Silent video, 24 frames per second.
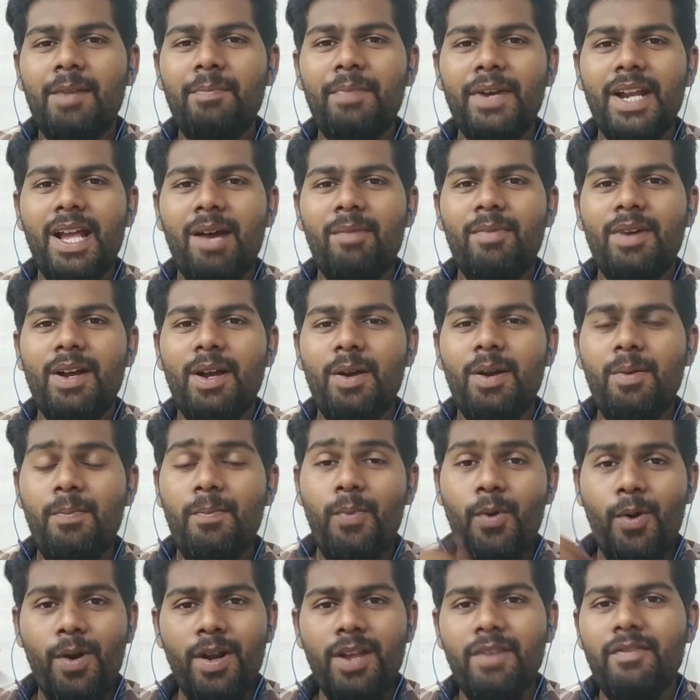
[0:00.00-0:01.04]
இப்போ நாம்
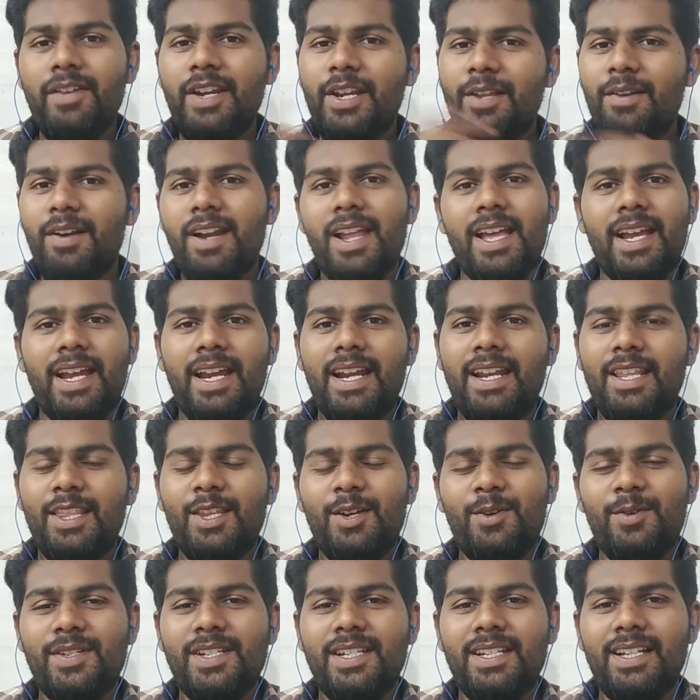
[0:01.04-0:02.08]
போன வீடியோவில் நான்
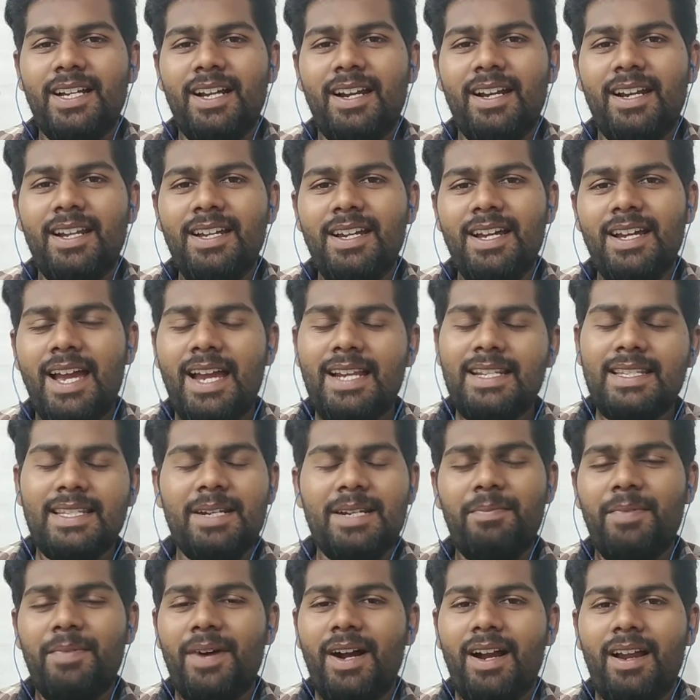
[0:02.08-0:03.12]
கேட்டிருந்த கொஷினுக்கான
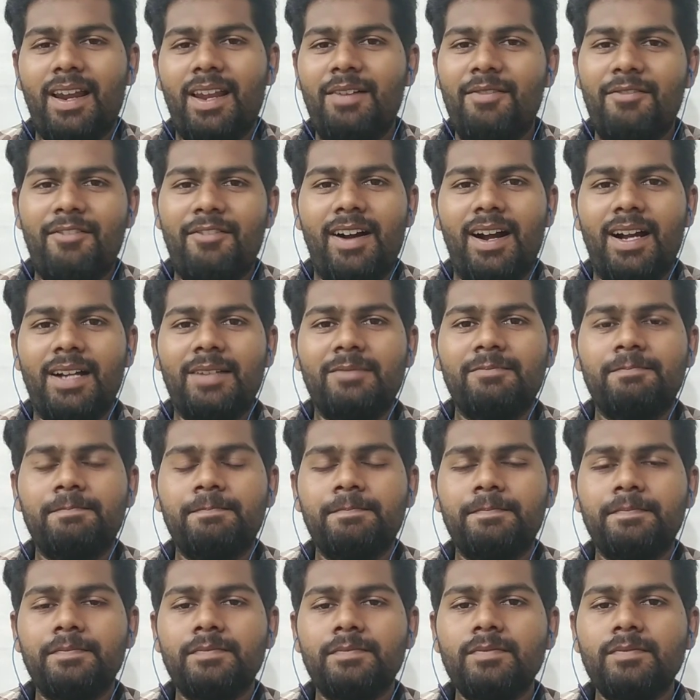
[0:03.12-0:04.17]
ஆன்சரை பார்க்கலாம் வாங்க
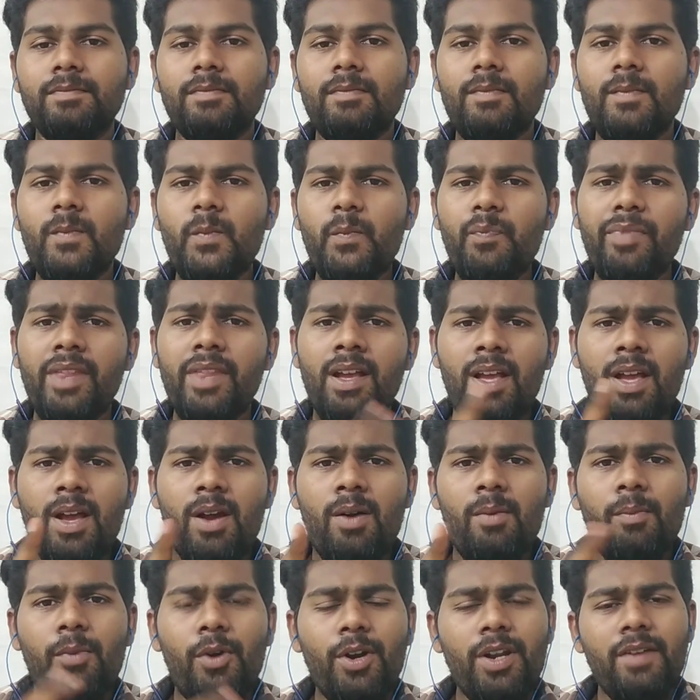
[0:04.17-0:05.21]

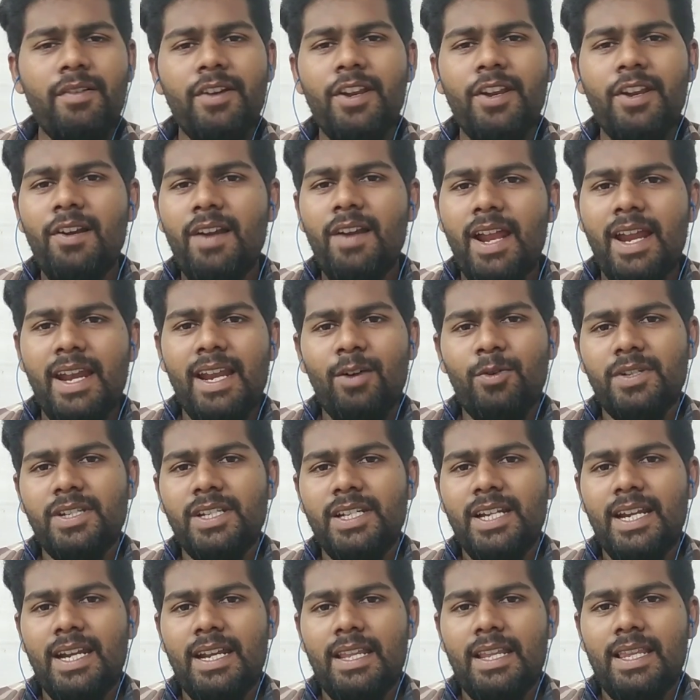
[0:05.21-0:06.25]
போன வீடியோவில் நான் என்ன
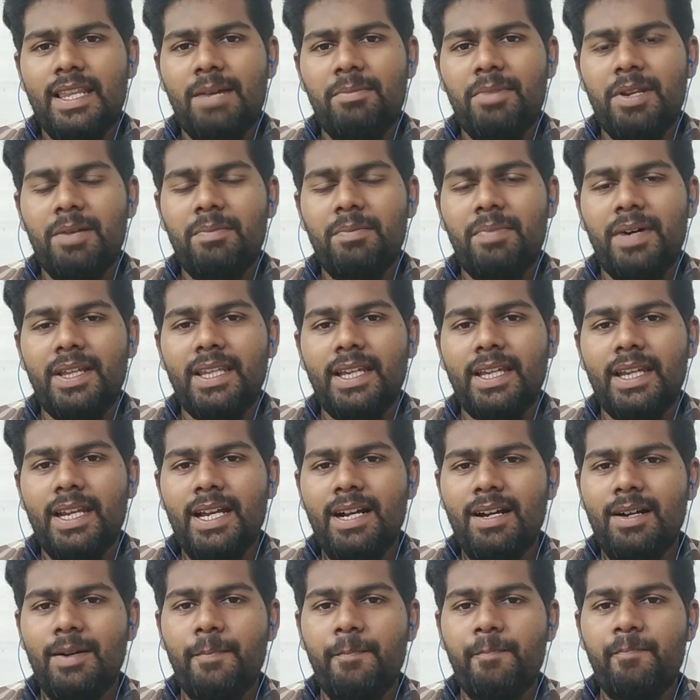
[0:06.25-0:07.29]
கொஷின் கேட்டிருந்தேன் அப்படின்னு
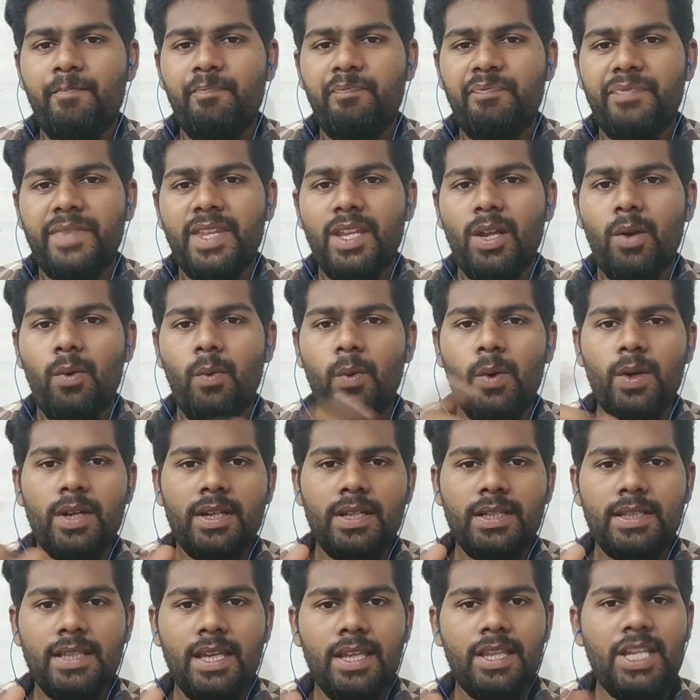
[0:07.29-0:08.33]
பார்த்தீங்கன்னா ஒரு
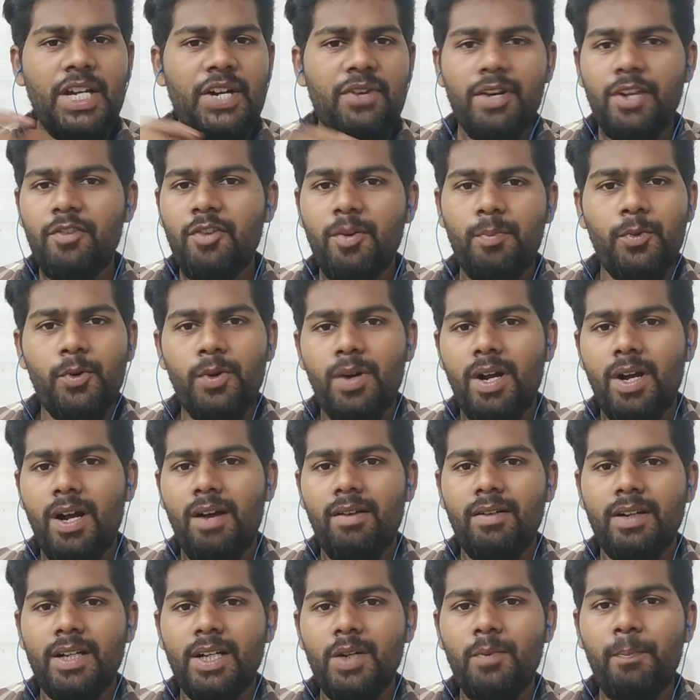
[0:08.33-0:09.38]
சதுர வடிவ
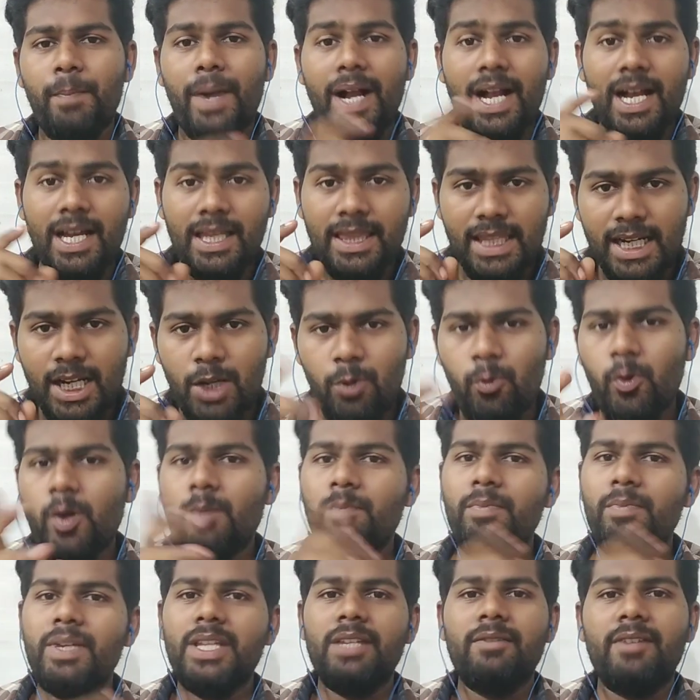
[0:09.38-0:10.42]
பூங்காவுக்கு பக்கத்திற்கு
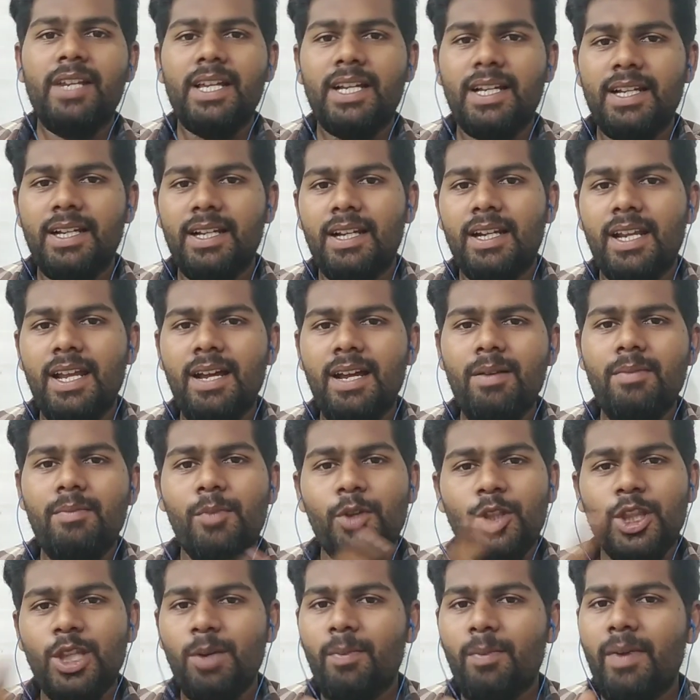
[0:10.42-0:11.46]
ஒன்பது விளக்குகள்னால்
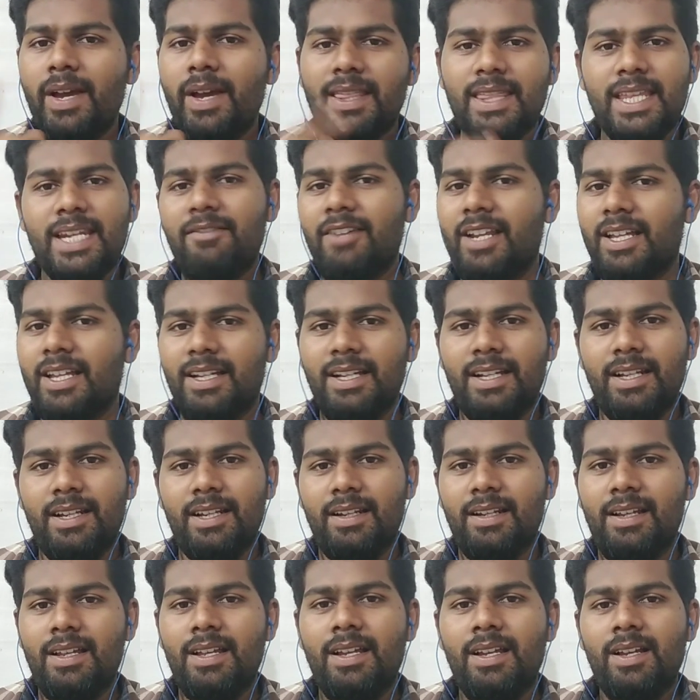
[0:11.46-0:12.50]
மொத்தமாக எத்தனை விளக்குகள்
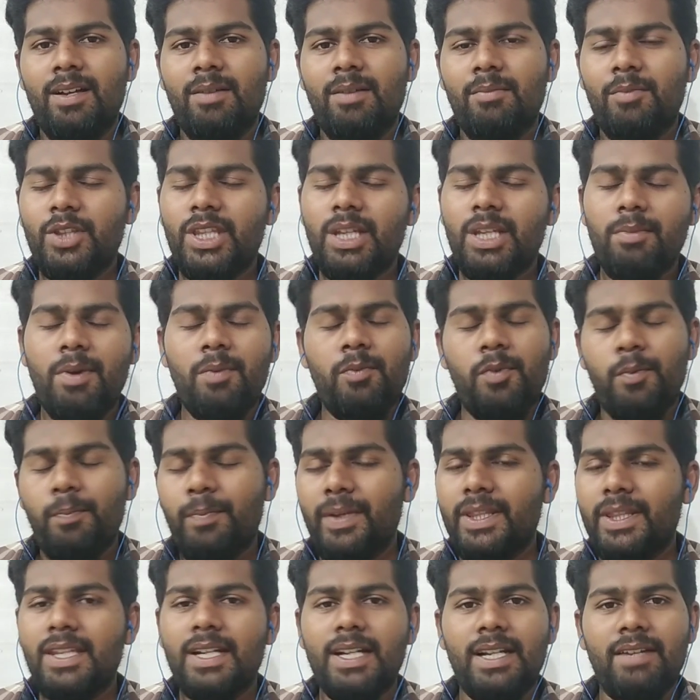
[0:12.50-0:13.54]
மொத்தமாக
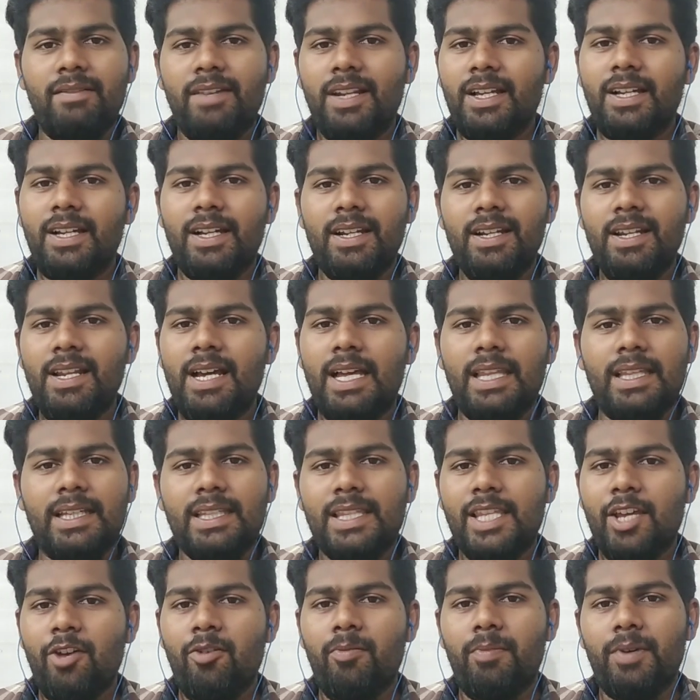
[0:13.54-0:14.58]
முப்பத்தி ரெண்டு விளக்குகள்
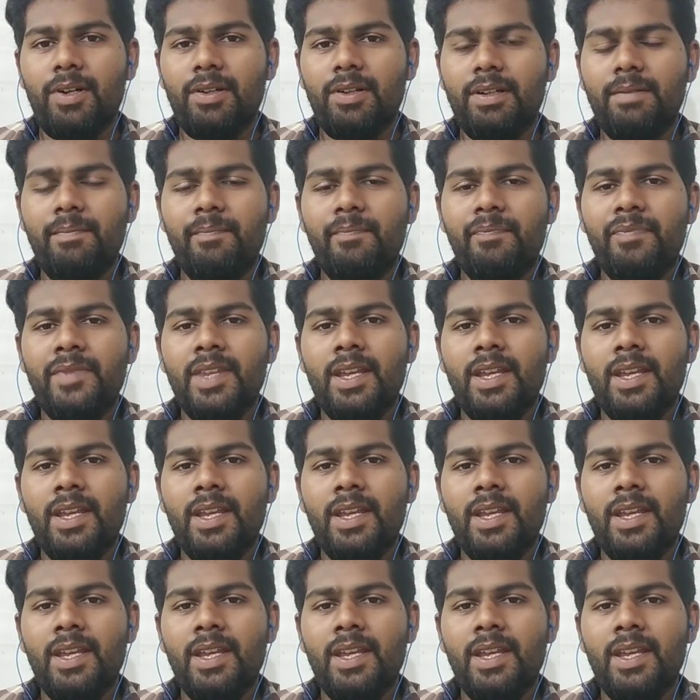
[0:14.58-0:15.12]
அதுக்கு தேவைப்படுங்க